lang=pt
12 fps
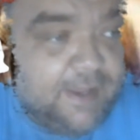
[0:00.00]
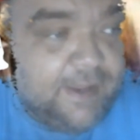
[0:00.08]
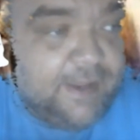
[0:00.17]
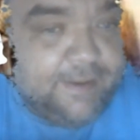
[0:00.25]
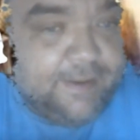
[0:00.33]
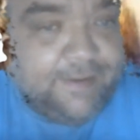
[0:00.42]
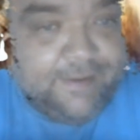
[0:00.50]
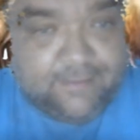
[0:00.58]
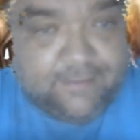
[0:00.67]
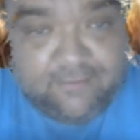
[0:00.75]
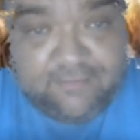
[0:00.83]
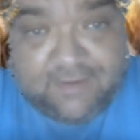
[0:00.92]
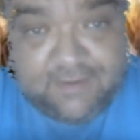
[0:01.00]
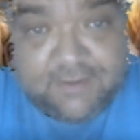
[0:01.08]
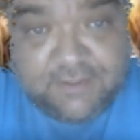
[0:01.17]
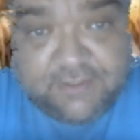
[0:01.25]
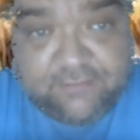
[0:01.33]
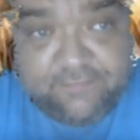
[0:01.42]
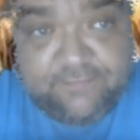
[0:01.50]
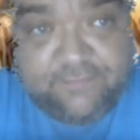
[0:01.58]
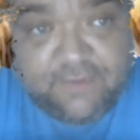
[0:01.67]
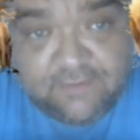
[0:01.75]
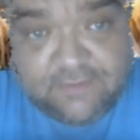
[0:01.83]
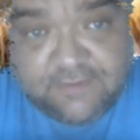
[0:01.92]
é, falando de filosofia
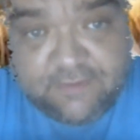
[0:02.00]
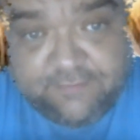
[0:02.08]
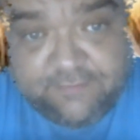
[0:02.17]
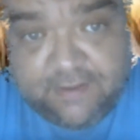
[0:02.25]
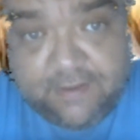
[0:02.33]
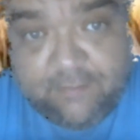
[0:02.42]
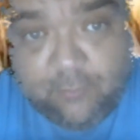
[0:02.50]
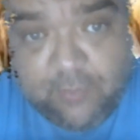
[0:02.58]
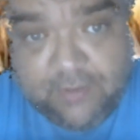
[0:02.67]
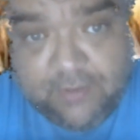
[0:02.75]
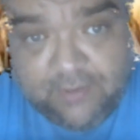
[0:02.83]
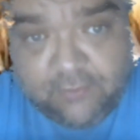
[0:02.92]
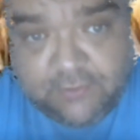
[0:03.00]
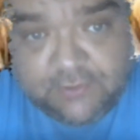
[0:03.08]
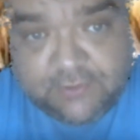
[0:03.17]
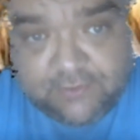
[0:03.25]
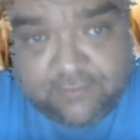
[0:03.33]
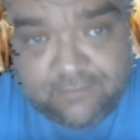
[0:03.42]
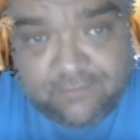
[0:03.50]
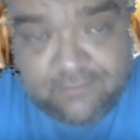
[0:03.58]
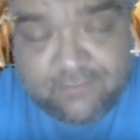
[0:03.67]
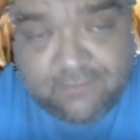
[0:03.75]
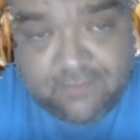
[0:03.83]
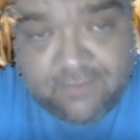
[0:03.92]
hemenêutica
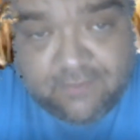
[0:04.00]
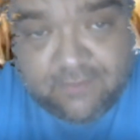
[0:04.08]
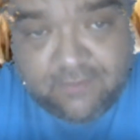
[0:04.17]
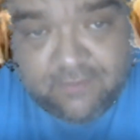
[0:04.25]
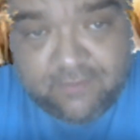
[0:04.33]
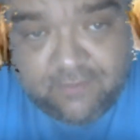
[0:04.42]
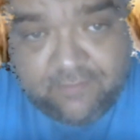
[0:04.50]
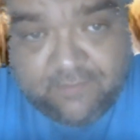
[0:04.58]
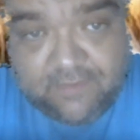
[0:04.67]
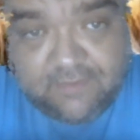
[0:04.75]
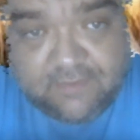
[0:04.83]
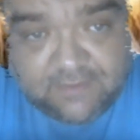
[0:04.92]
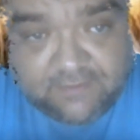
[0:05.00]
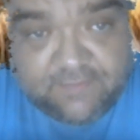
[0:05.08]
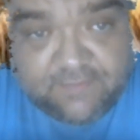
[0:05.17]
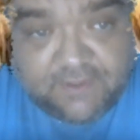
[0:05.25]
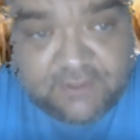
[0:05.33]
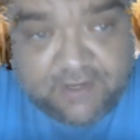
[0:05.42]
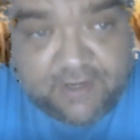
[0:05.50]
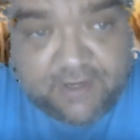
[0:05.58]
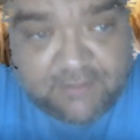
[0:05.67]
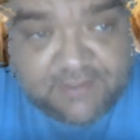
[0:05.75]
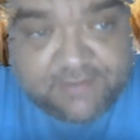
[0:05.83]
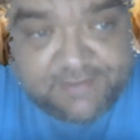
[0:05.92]
filosofia de Hermes
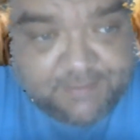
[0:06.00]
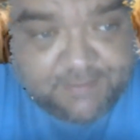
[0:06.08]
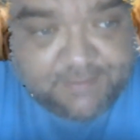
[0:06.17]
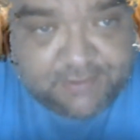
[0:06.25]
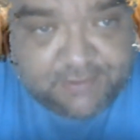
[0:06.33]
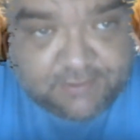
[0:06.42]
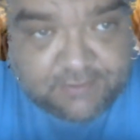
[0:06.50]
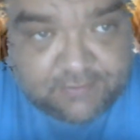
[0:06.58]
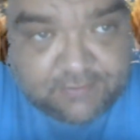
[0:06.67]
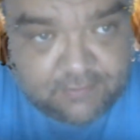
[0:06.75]
Trismegistus. Não estou